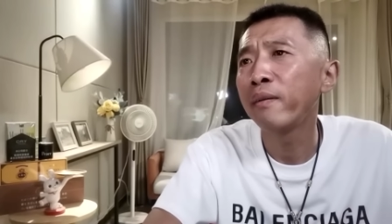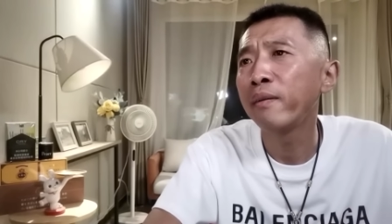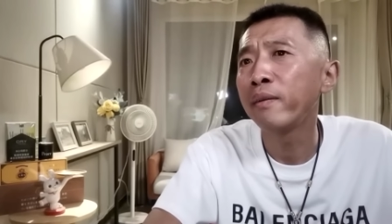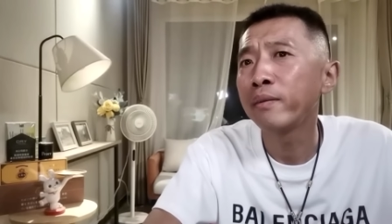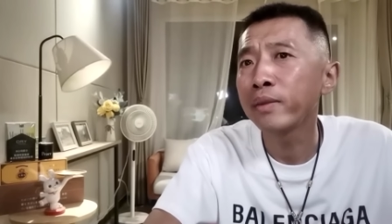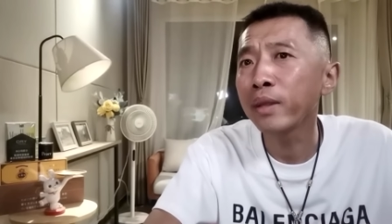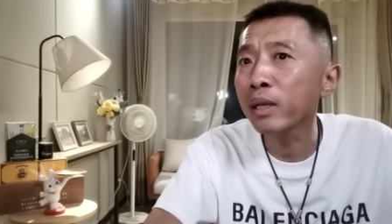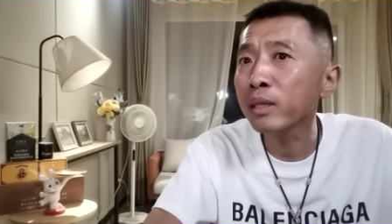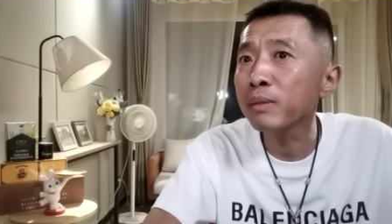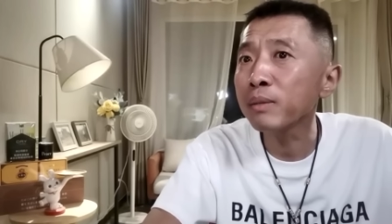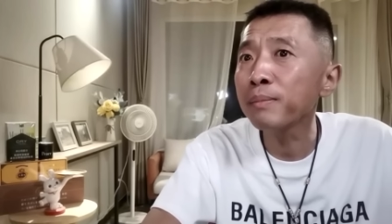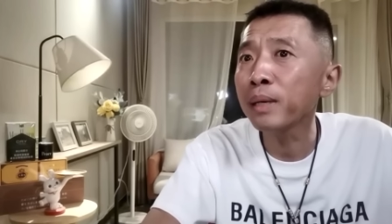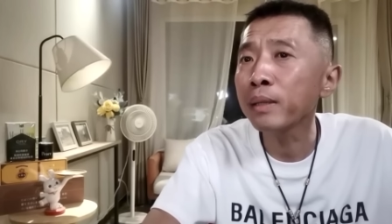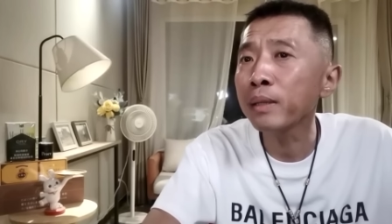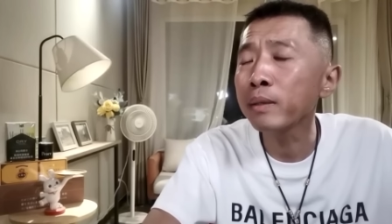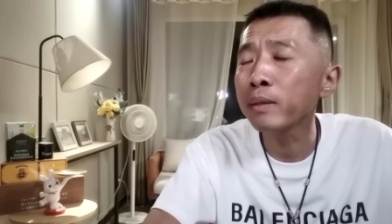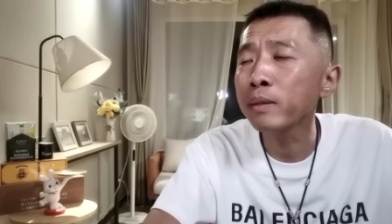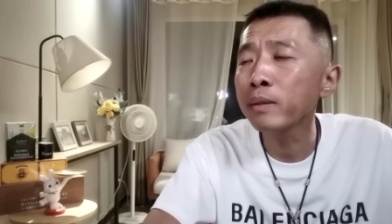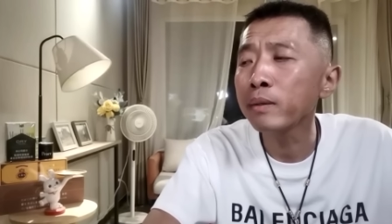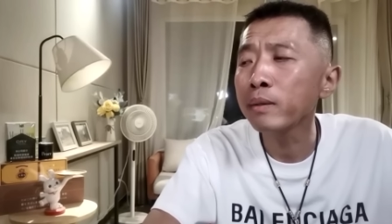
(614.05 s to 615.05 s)
那怎么办
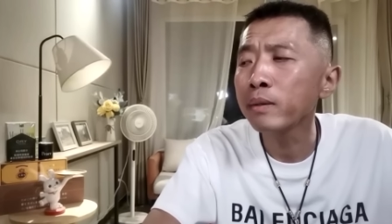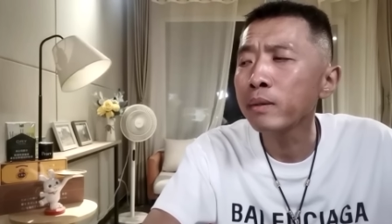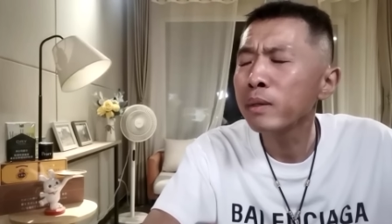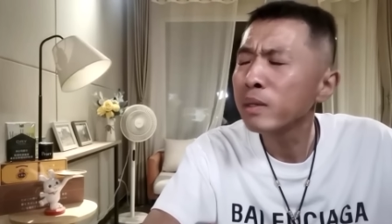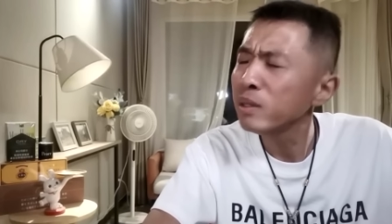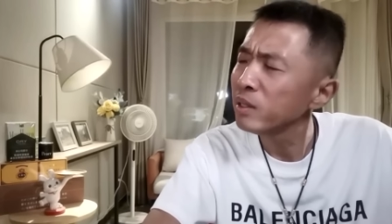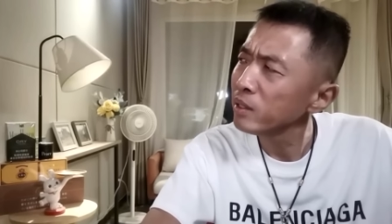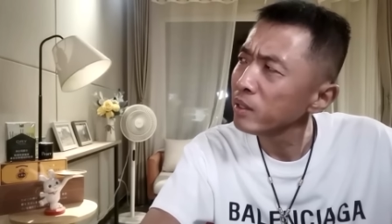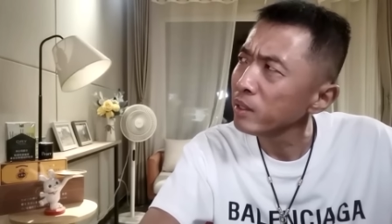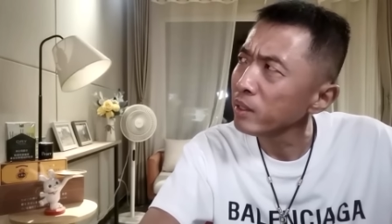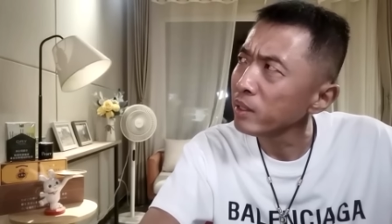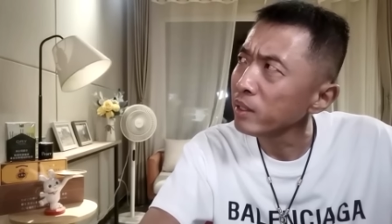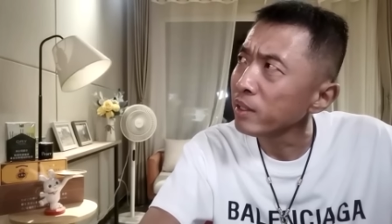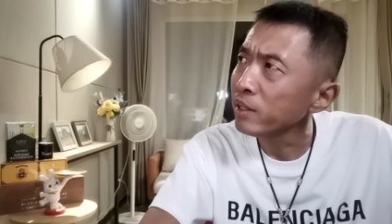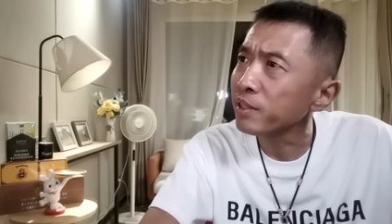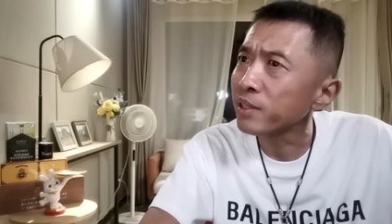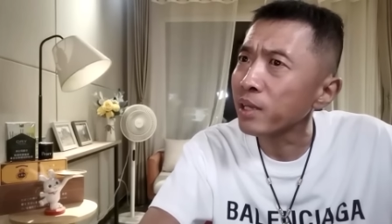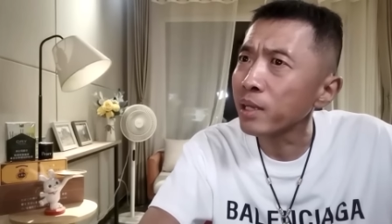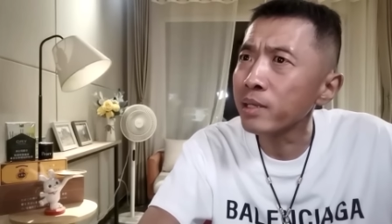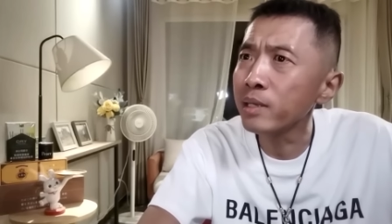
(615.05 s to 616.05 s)
呢？
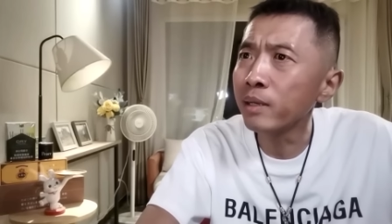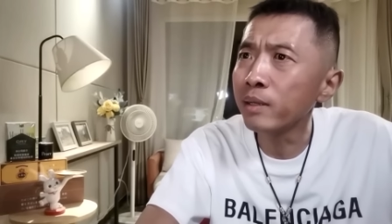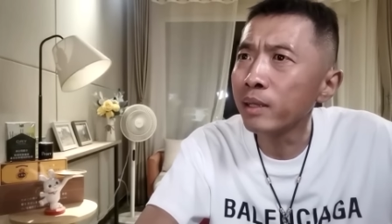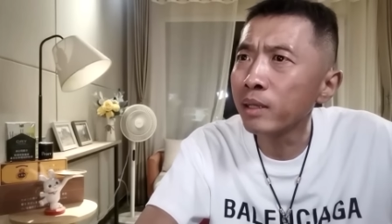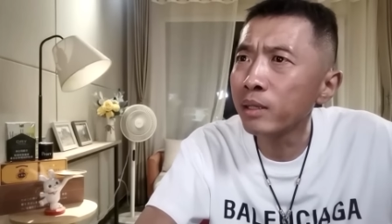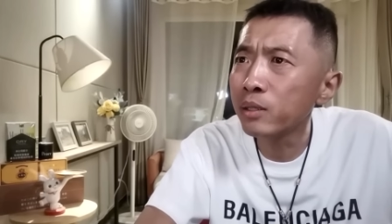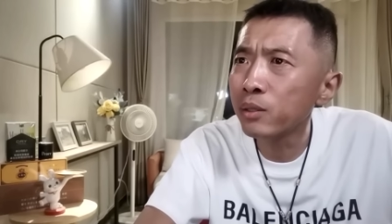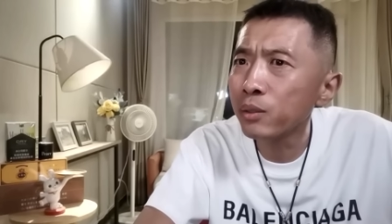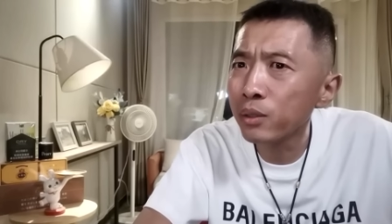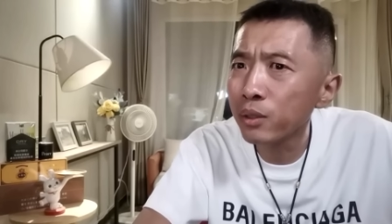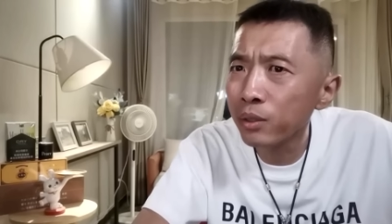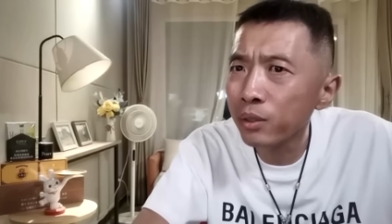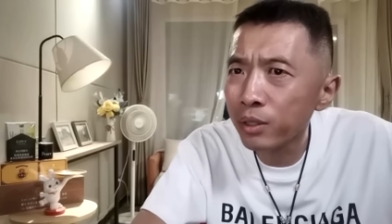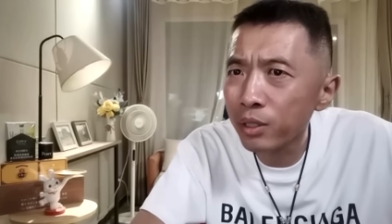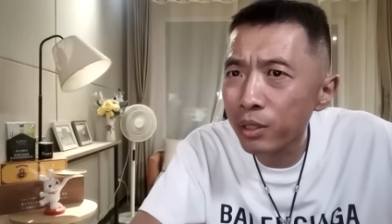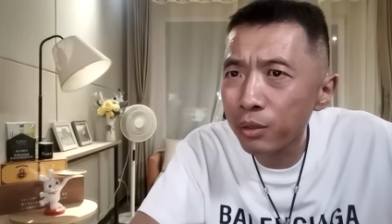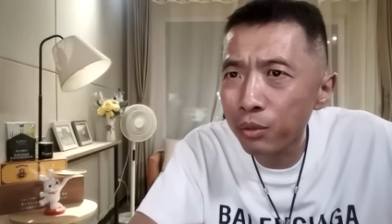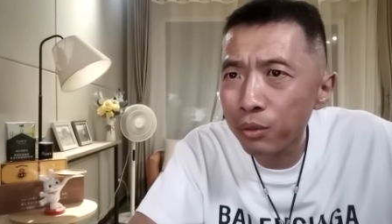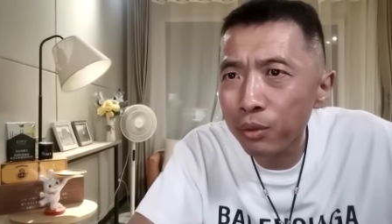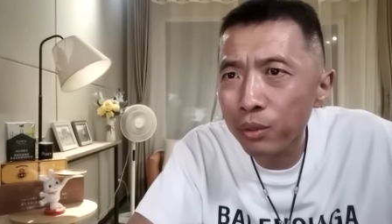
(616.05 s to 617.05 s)
三爷呢，就
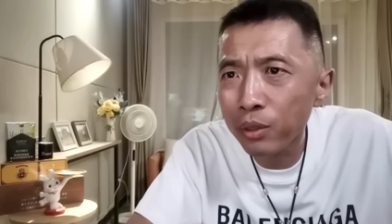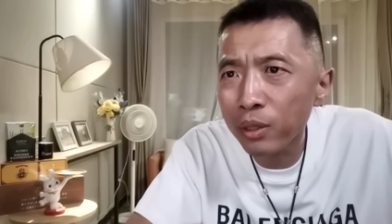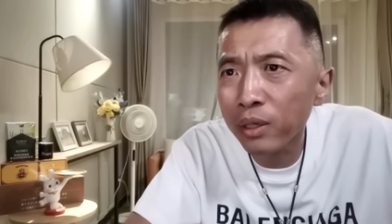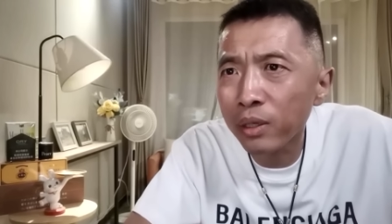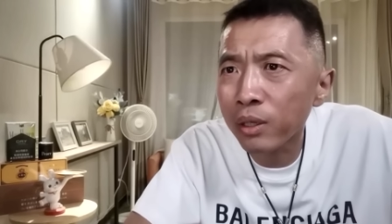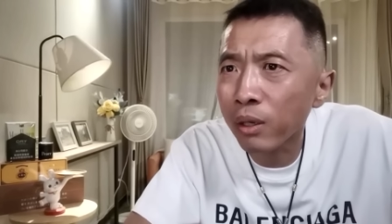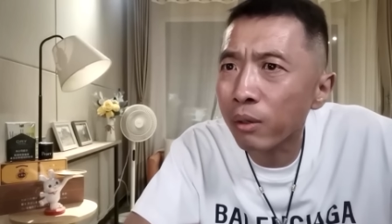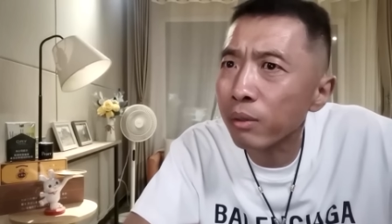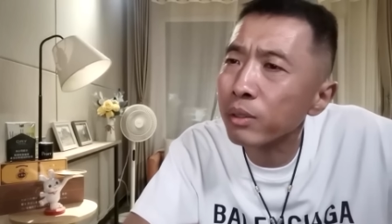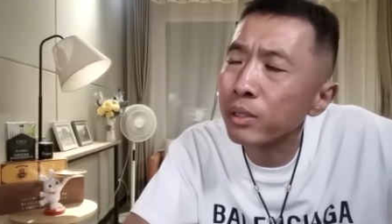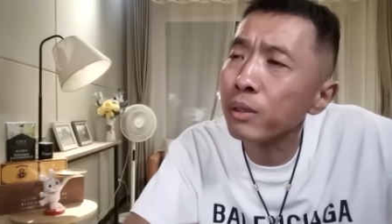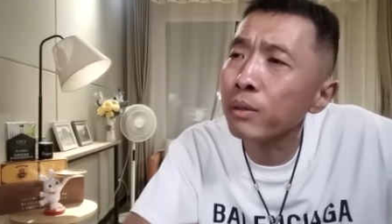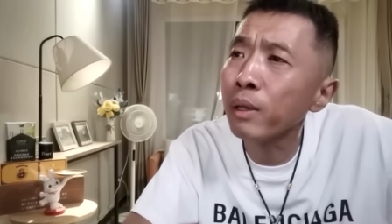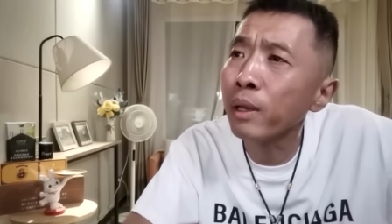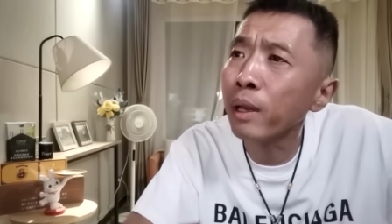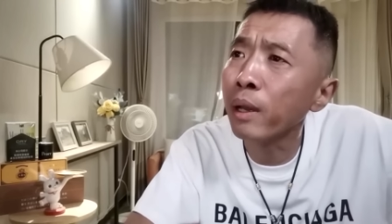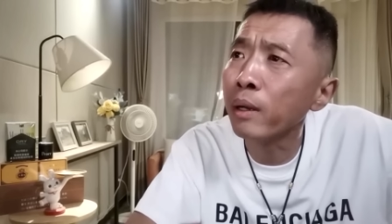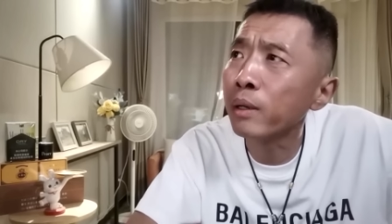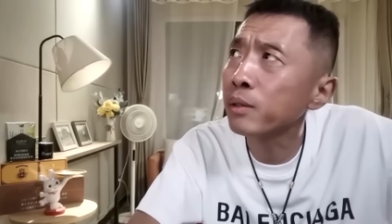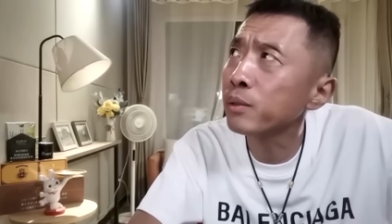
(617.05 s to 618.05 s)
继续调整策
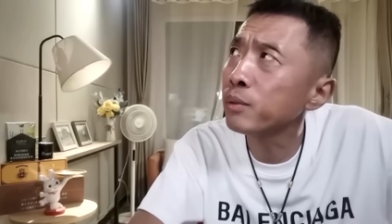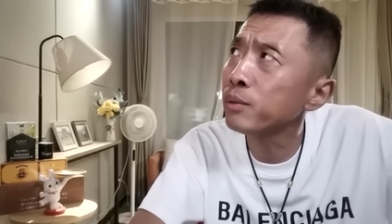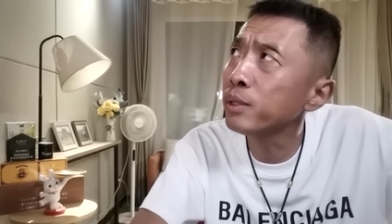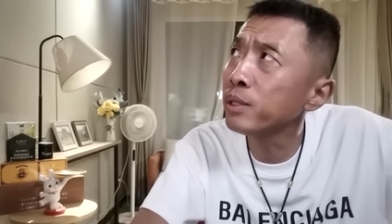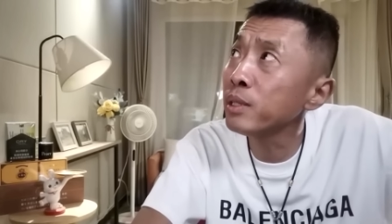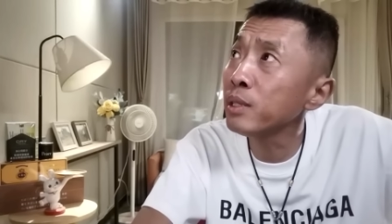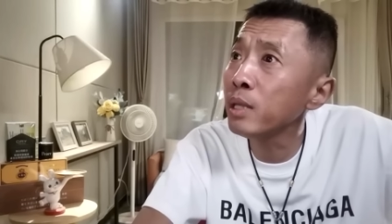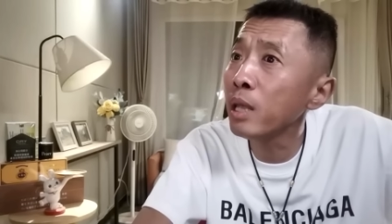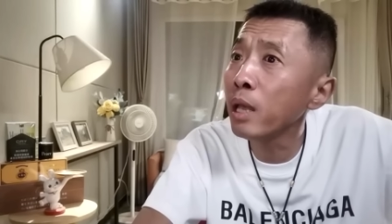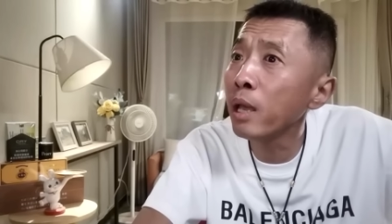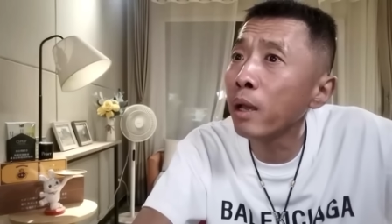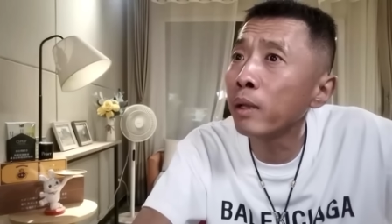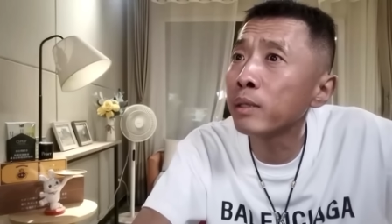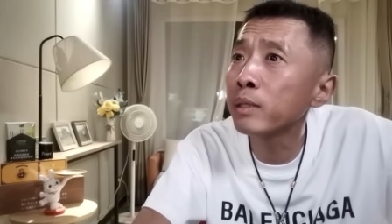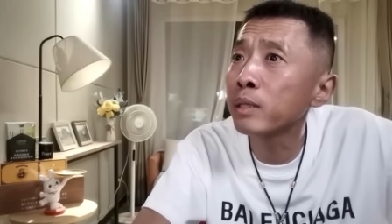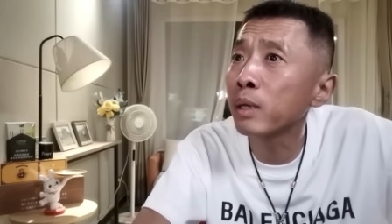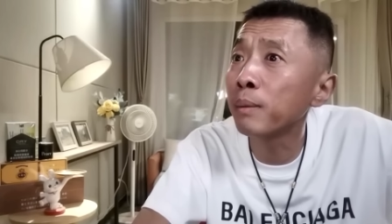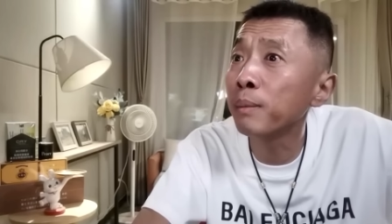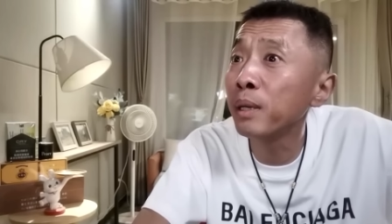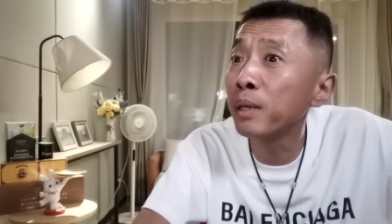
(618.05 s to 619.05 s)
略，说：“今天
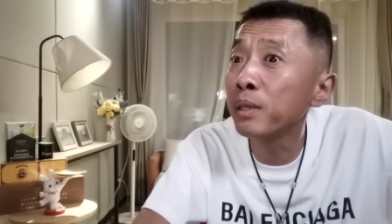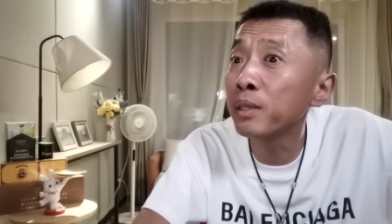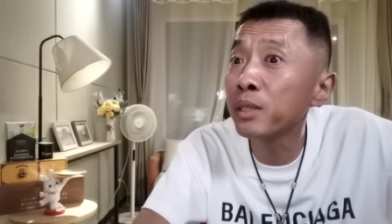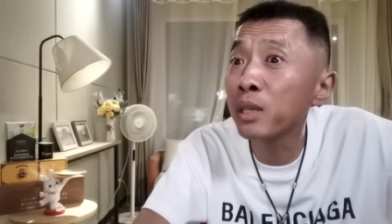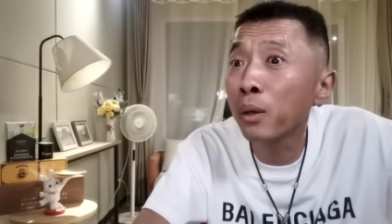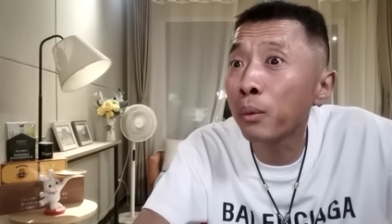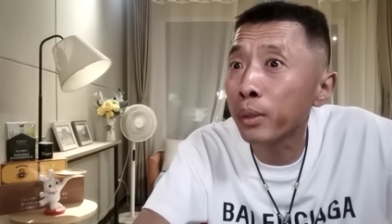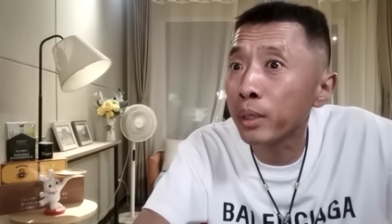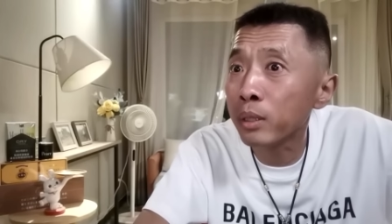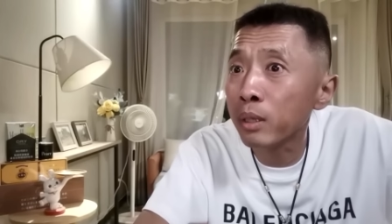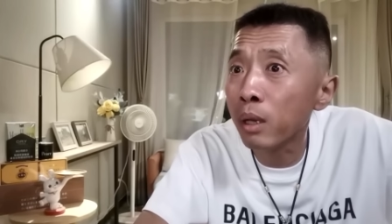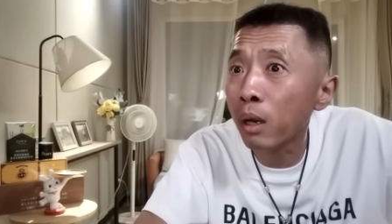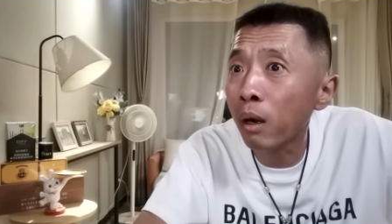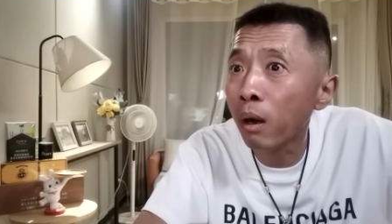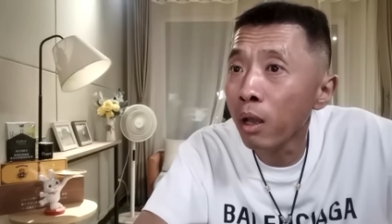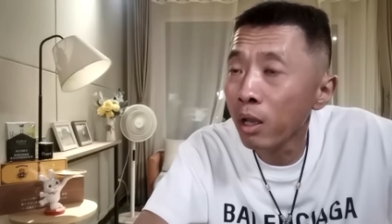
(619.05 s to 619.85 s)
咱们先回去，